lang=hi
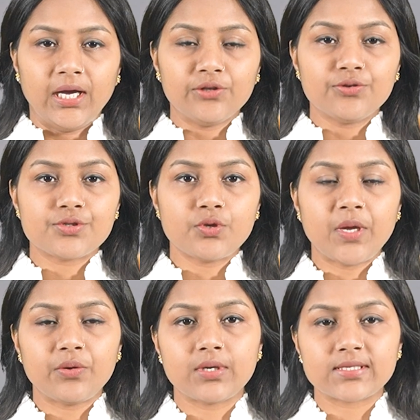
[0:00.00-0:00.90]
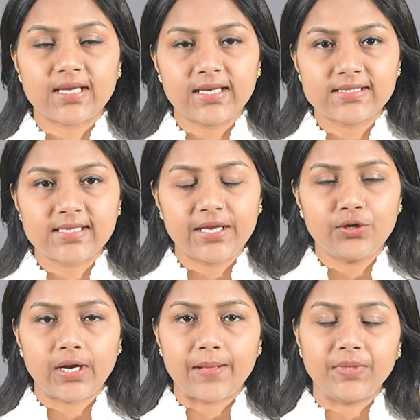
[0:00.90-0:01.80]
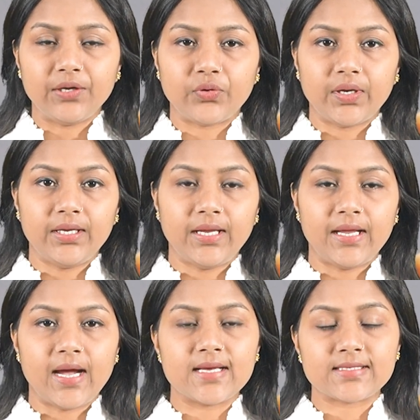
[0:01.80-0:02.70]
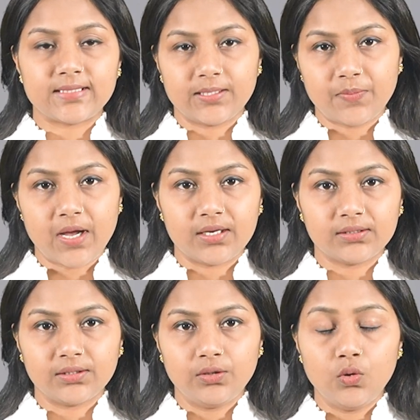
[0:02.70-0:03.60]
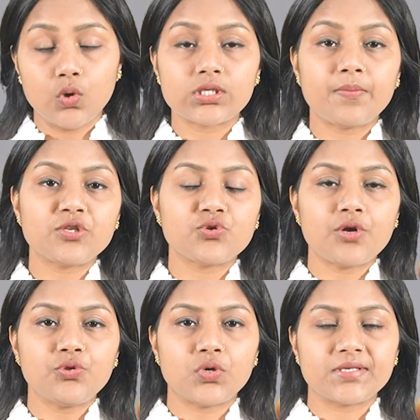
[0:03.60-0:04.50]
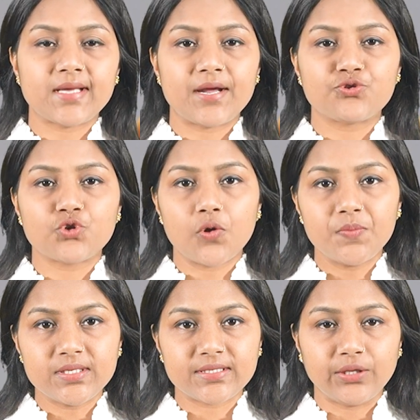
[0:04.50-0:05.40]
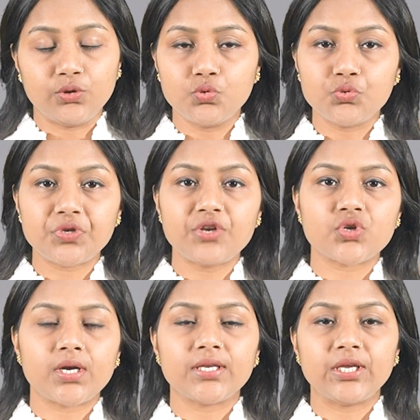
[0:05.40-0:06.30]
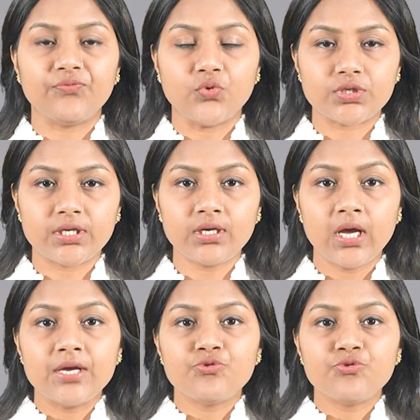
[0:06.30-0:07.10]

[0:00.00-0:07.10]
हेलो दोस्तों मैं हूं गजाल अंसारी और आप देख रहे हैं आज तक भारत लोकसभा चुनाव 2024 के दूसरे चरण की वोटिंग